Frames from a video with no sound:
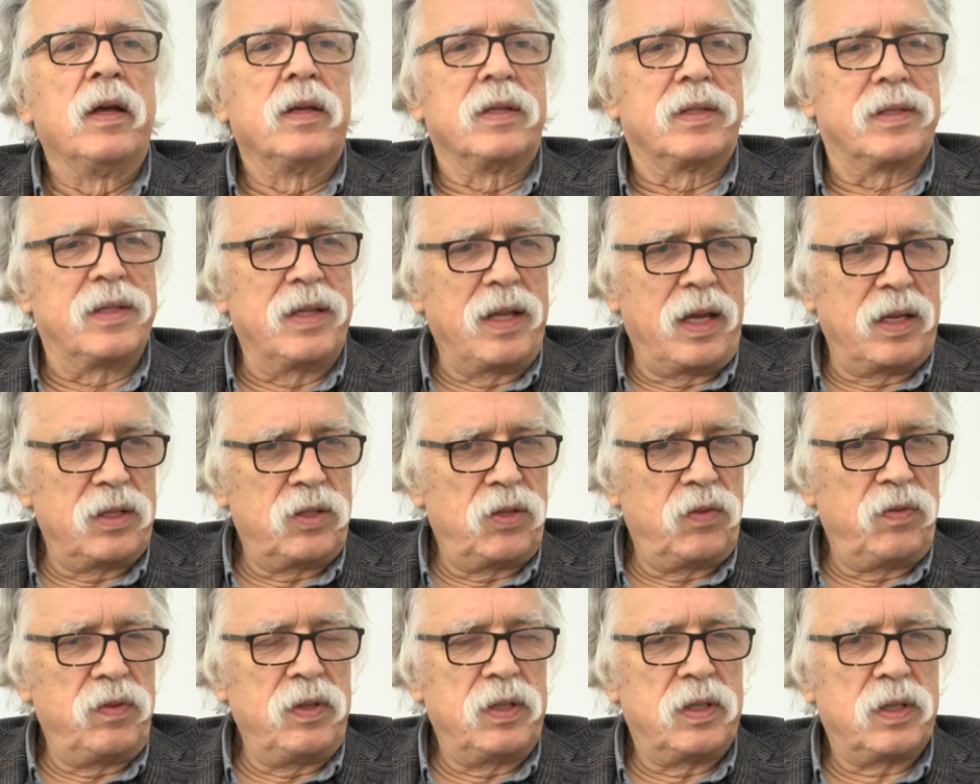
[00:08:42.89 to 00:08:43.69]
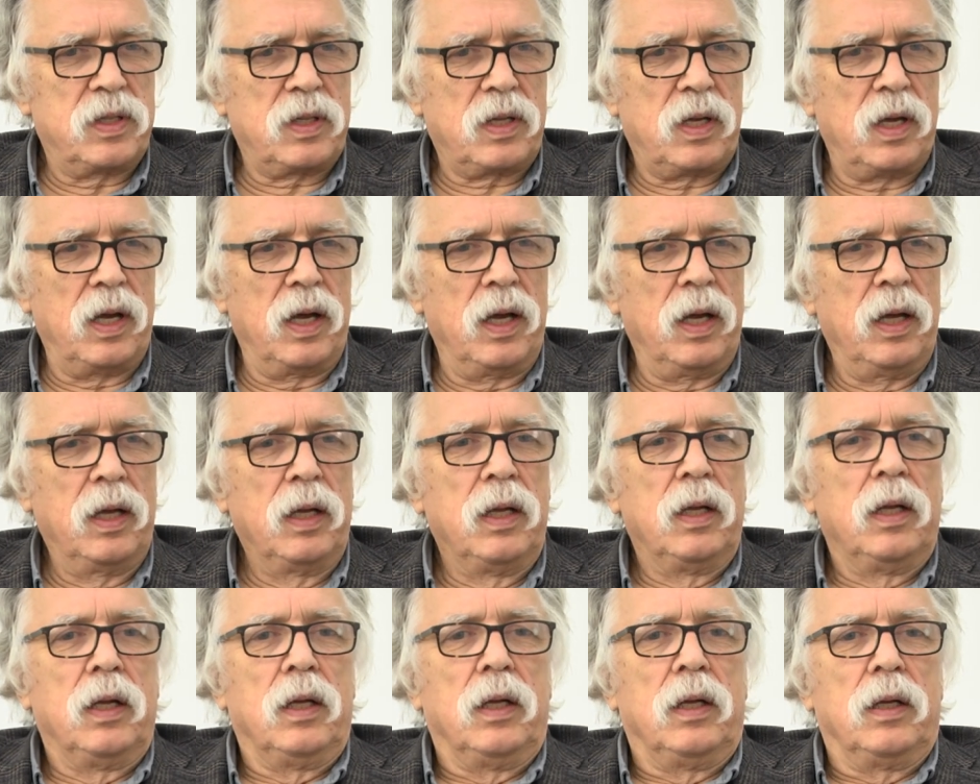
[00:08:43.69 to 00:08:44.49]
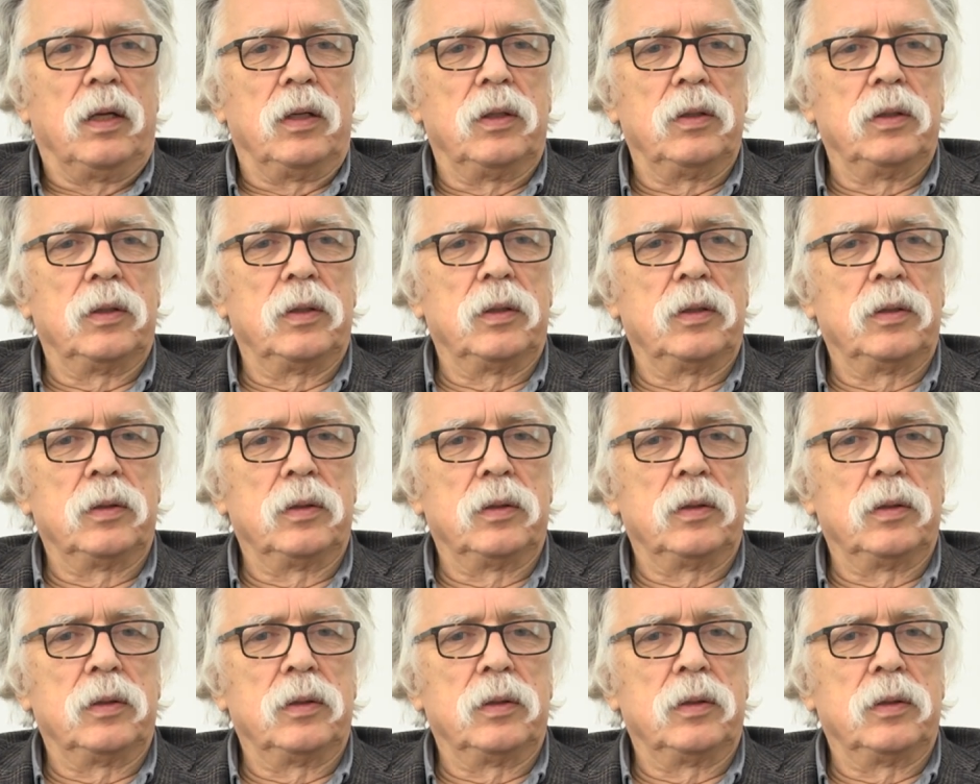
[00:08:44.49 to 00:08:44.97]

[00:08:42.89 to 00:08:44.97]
z nazwiska, yy,